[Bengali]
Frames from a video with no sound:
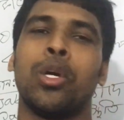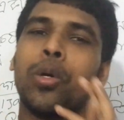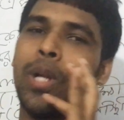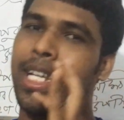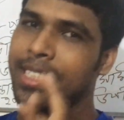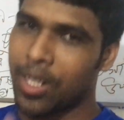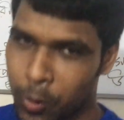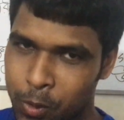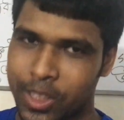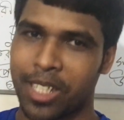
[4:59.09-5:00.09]
কোনো আচার
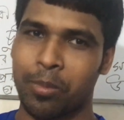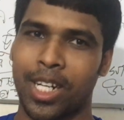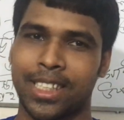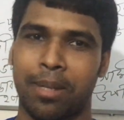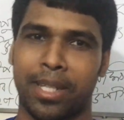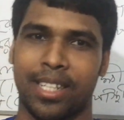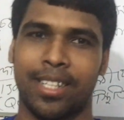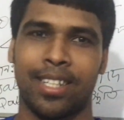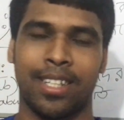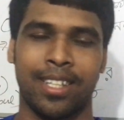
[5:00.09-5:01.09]
অনুষ্ঠান বলা যাবে
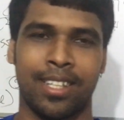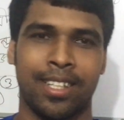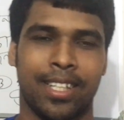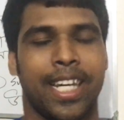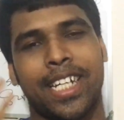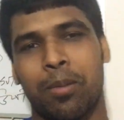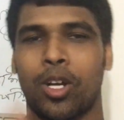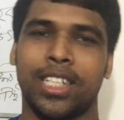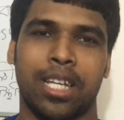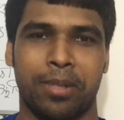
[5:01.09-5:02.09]
এটা
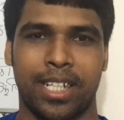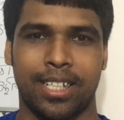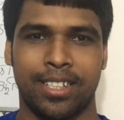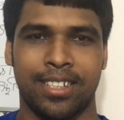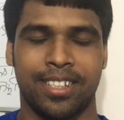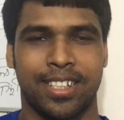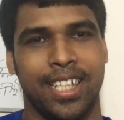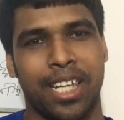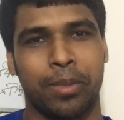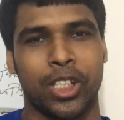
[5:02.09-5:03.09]
বলা যাবে না
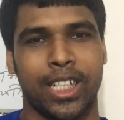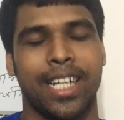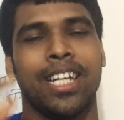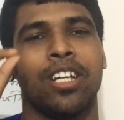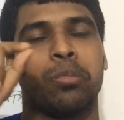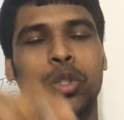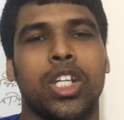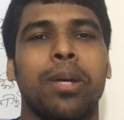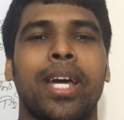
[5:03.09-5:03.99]
ক্লিয়ার বিষয়টা মুসলিম